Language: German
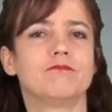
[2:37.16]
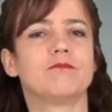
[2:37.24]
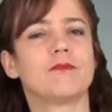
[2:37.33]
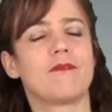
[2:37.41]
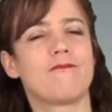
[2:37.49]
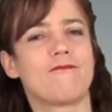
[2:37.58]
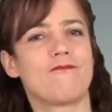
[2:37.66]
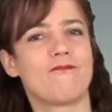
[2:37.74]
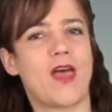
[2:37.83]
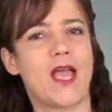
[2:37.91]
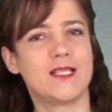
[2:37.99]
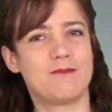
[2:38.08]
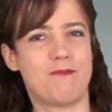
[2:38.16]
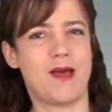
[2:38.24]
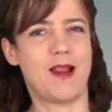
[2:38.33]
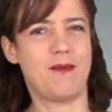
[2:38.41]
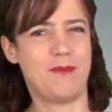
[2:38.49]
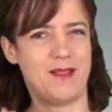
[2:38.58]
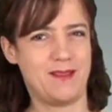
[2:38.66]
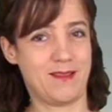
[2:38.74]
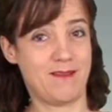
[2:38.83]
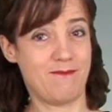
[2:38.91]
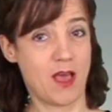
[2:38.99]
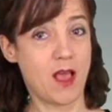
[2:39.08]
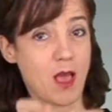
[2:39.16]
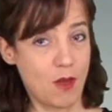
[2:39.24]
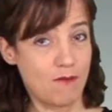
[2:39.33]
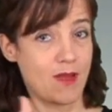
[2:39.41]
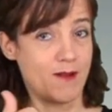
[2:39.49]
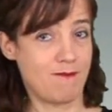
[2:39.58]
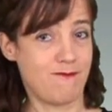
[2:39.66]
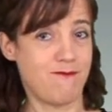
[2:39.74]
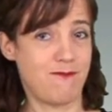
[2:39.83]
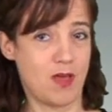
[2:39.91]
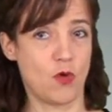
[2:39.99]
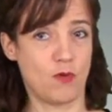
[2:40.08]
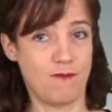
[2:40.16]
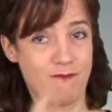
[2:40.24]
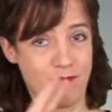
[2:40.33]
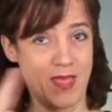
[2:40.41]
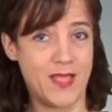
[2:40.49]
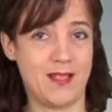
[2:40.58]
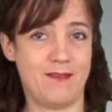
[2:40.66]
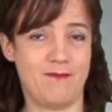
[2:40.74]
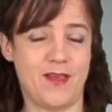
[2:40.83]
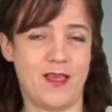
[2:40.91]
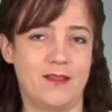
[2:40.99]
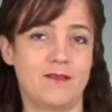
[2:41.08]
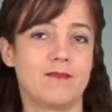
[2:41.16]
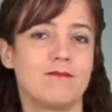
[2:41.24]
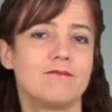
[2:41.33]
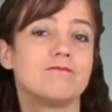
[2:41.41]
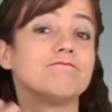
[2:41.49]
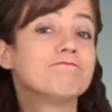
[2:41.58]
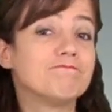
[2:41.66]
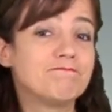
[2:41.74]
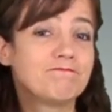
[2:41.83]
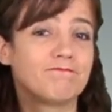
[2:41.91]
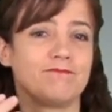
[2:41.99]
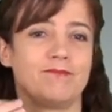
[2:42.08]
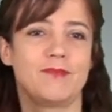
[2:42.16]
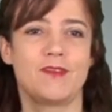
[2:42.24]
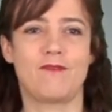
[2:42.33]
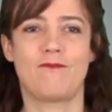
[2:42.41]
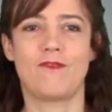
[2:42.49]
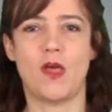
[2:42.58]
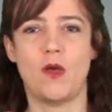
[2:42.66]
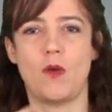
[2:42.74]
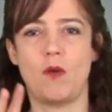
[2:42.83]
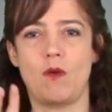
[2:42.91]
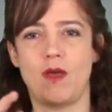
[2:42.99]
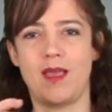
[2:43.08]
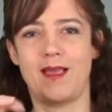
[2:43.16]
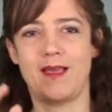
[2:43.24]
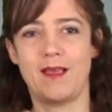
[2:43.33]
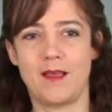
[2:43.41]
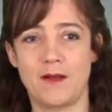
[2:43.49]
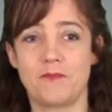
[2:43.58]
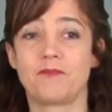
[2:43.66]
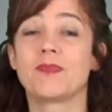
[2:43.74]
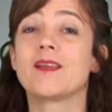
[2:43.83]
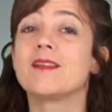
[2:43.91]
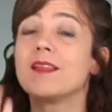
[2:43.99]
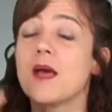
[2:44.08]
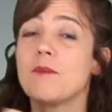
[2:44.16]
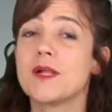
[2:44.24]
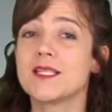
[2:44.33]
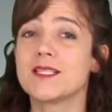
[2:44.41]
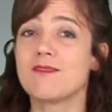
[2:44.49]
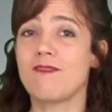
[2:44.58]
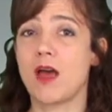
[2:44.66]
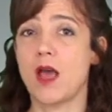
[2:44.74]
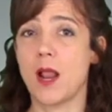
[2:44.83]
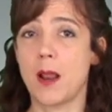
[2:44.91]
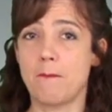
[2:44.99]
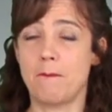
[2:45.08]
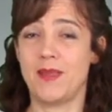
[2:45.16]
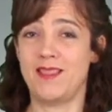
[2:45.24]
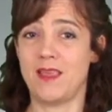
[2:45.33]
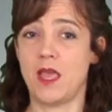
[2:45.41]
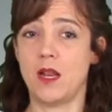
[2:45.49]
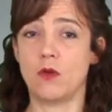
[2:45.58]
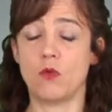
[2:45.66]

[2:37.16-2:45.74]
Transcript: Liebe Kolleginnen und Kollegen, die Wahlbeteiligung lag 1972 bei traumhaften 91,1 Prozent.